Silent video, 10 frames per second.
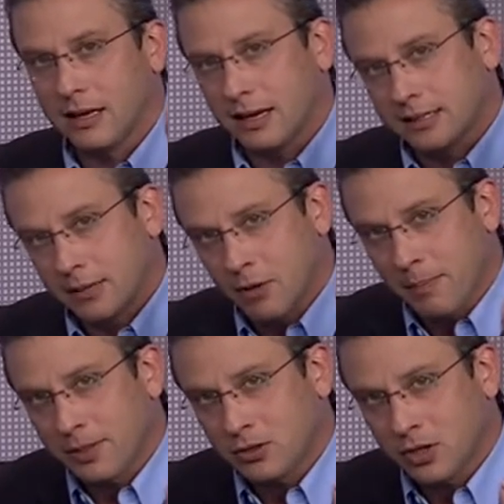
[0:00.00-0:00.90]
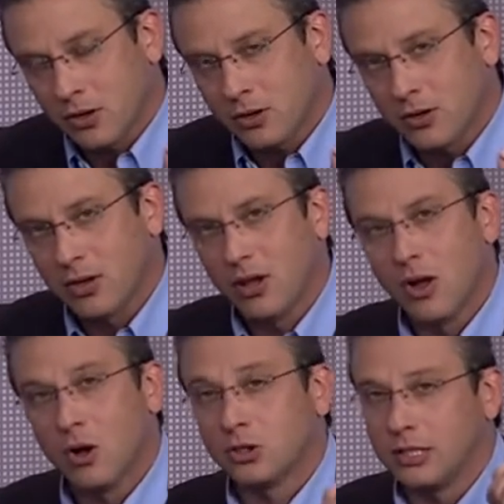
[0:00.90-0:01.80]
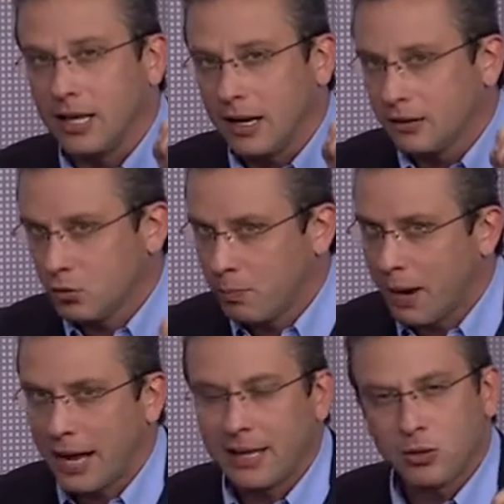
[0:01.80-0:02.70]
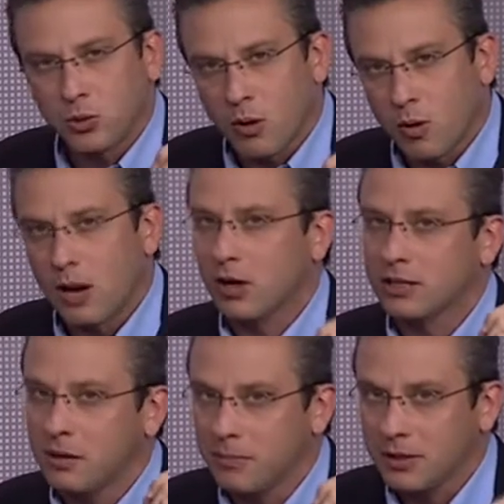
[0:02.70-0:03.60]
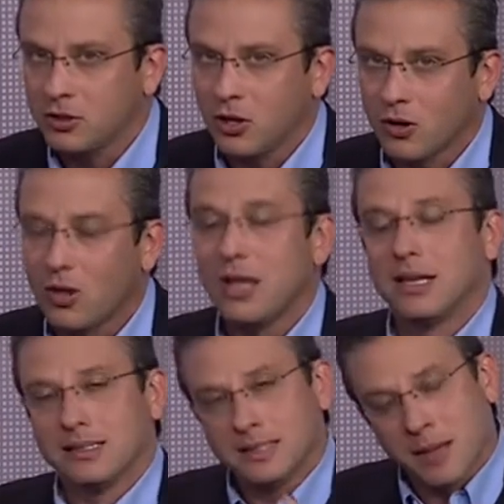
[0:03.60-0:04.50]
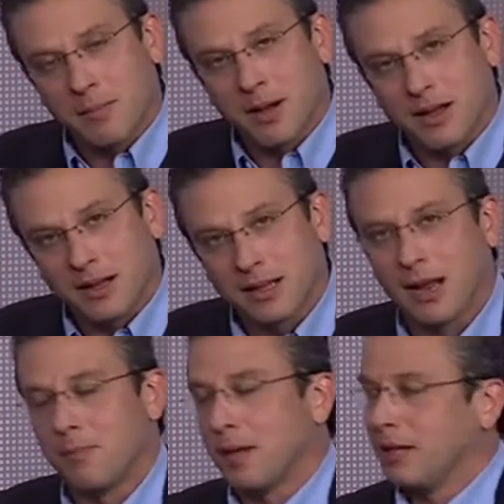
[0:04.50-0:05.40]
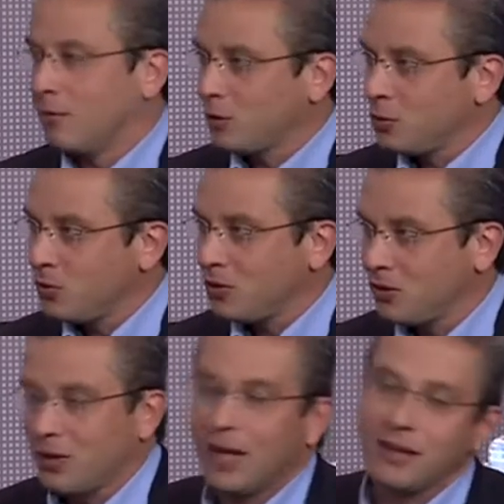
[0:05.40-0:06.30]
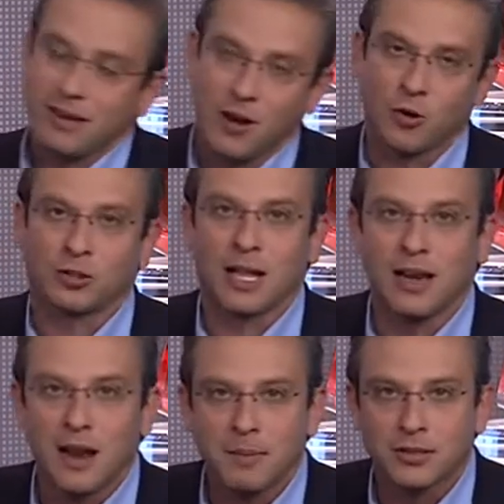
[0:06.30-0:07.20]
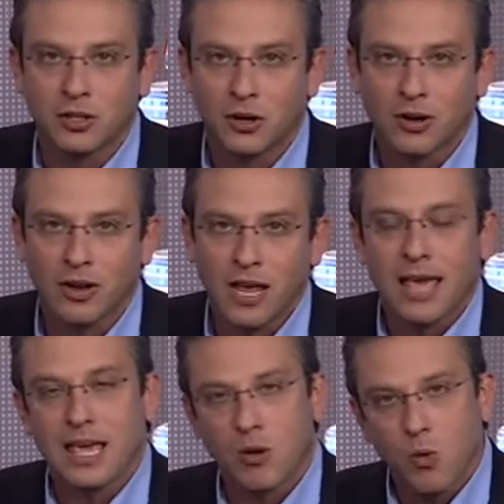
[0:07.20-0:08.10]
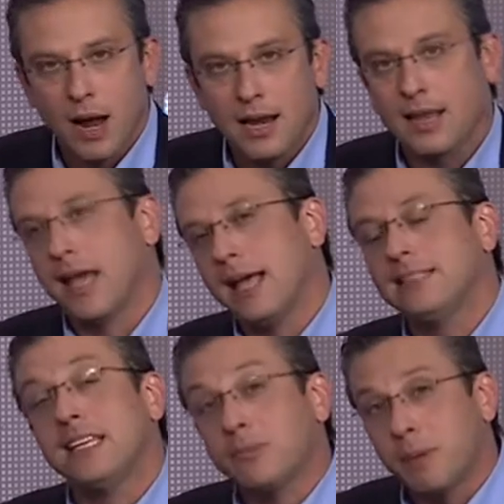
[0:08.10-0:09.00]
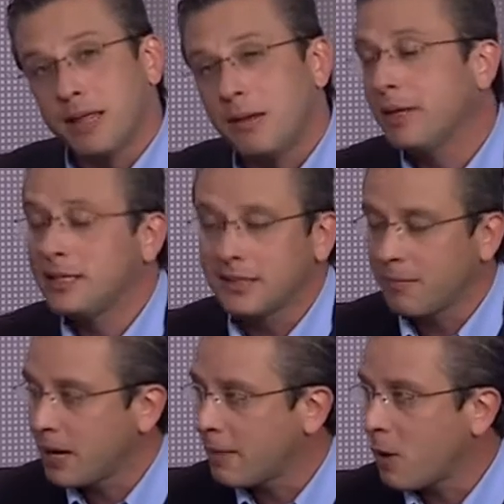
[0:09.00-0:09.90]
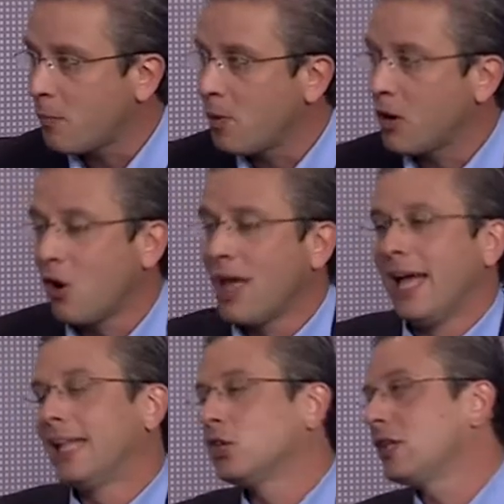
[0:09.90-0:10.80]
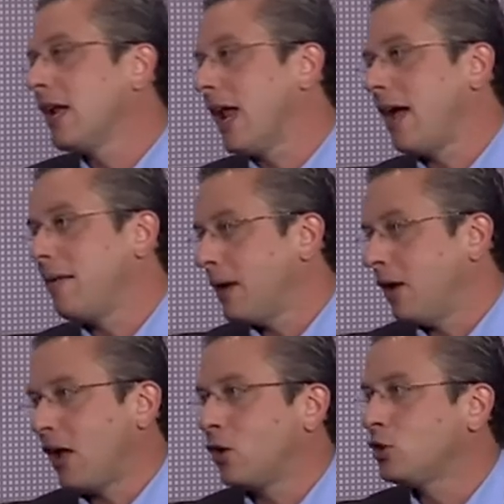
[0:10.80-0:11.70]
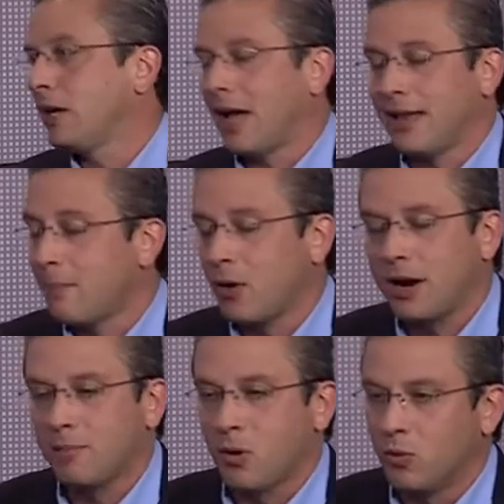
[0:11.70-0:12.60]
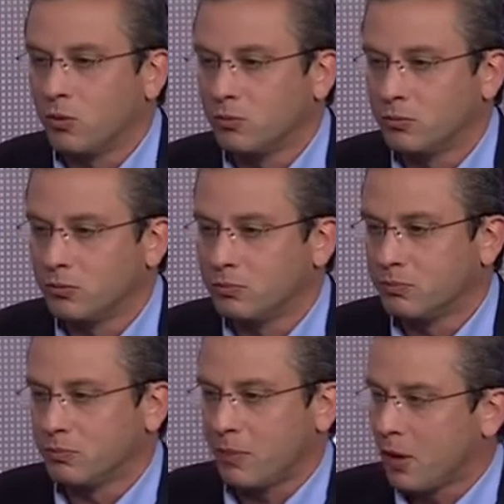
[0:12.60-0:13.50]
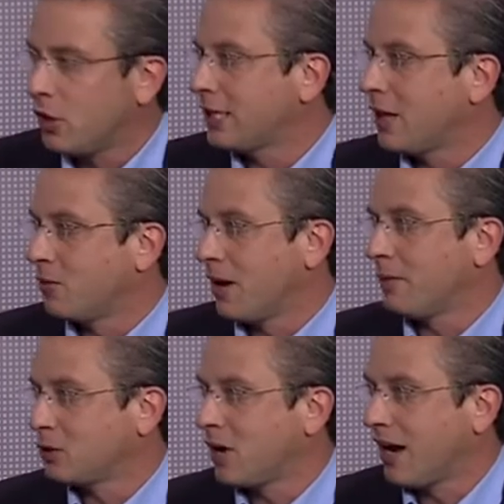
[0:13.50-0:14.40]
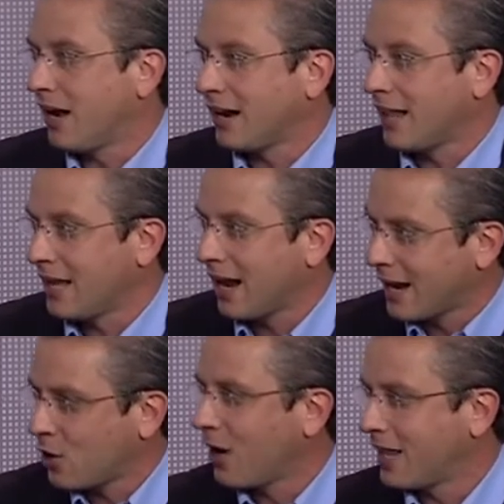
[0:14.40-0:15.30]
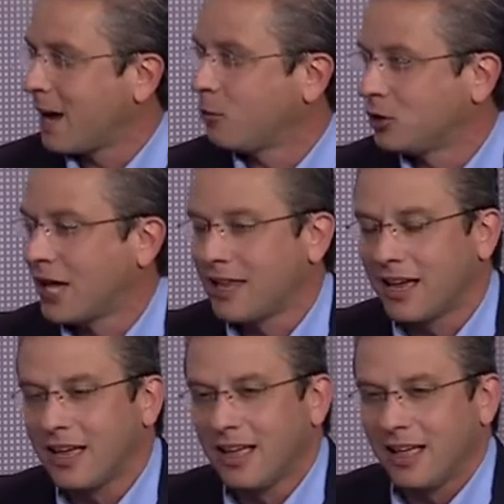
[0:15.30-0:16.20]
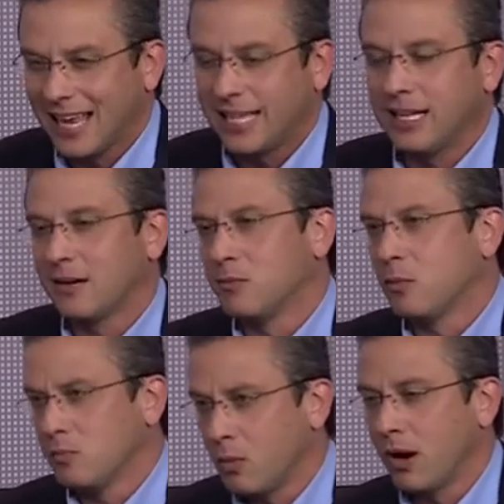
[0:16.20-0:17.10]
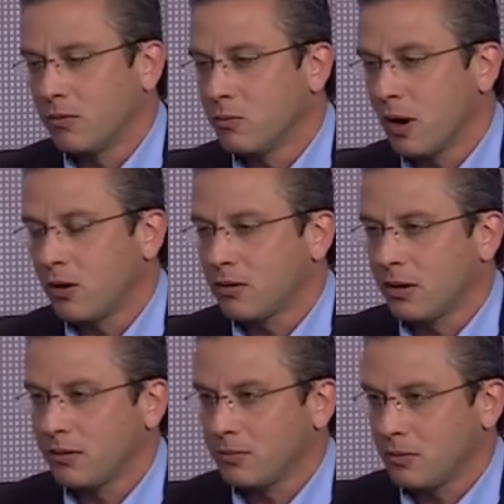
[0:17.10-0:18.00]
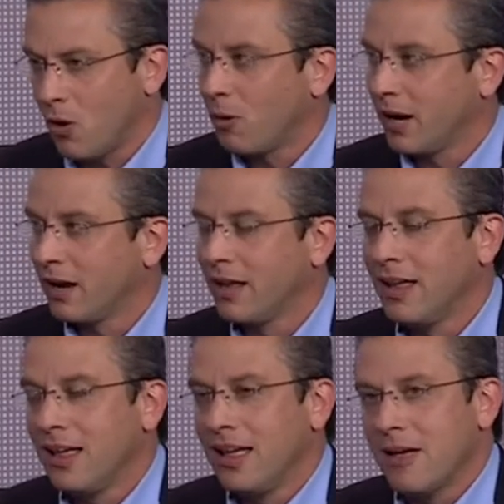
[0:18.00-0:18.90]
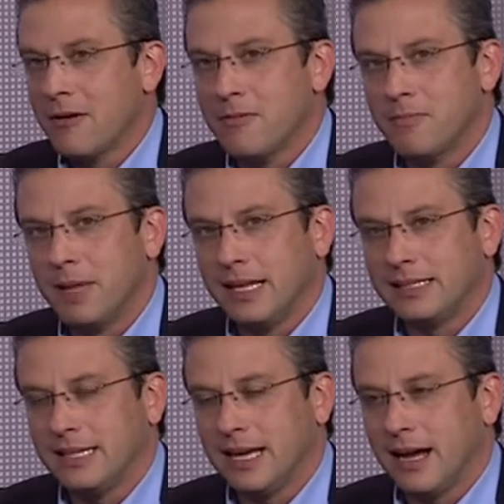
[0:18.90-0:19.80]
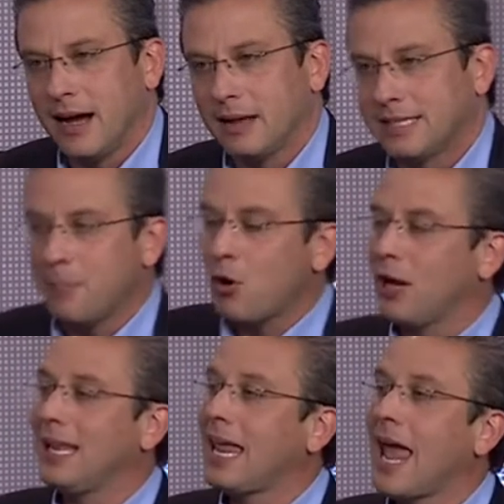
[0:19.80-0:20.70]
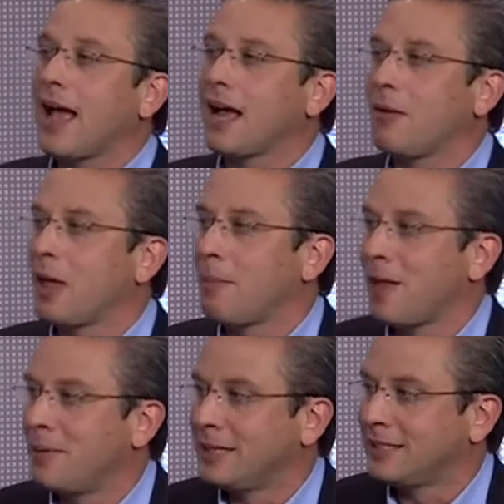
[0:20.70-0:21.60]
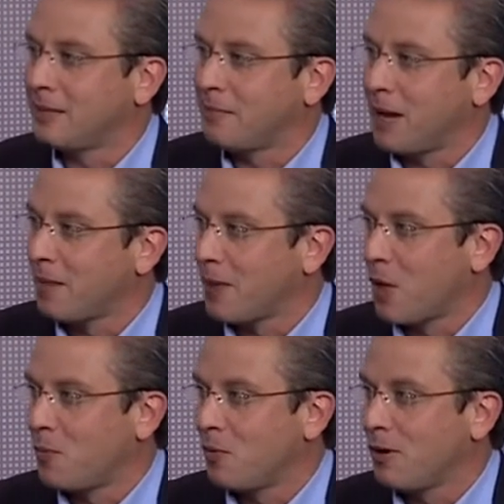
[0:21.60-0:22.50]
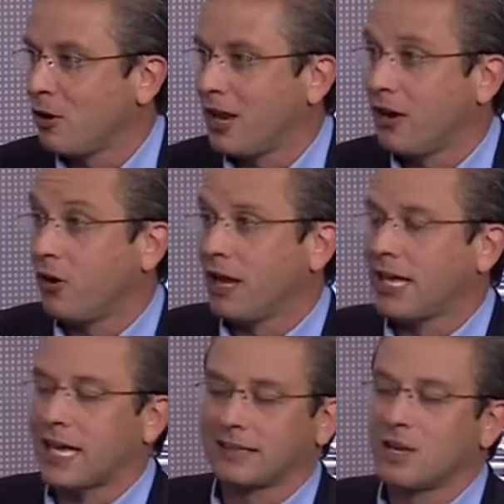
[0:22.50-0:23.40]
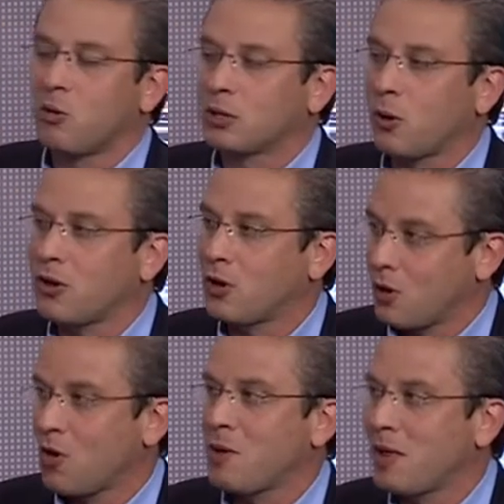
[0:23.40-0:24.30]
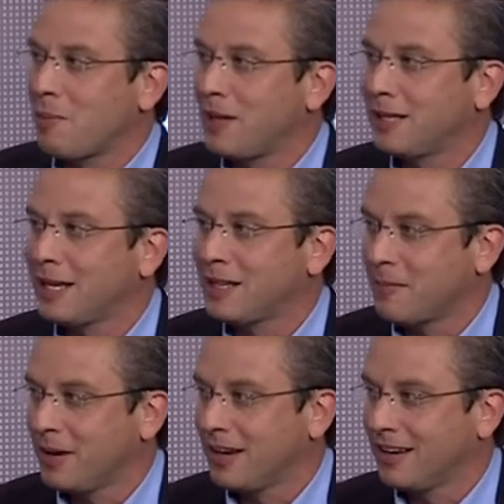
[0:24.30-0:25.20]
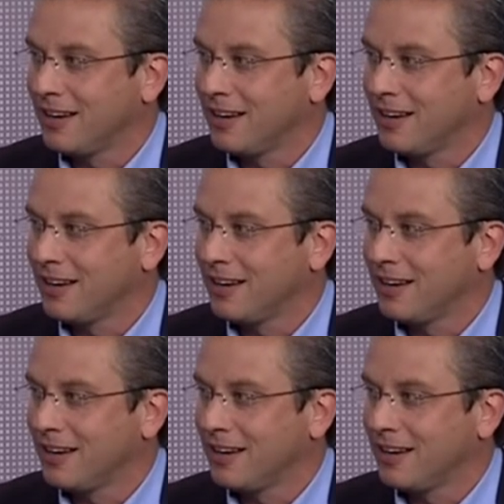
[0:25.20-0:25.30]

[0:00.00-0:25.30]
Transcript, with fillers: recibe una pensión, o si tiene sus padres o sus abuelos reciben pensión, sepa que el plan de Fortuño es recortarle la pensión, igual que es despedir 26 mil empleados públicos. Entonces, anoche, ayer, por ejemplo, un, periodista de una emisora radial regional de la montaña, Cristian, un buen, buen eh, joven, me decía, sí, pero él niega que va a despedir 26 mil empleados públicos. Y yo le digo, y hace cuatro años negó que iba a despedir 30 mil.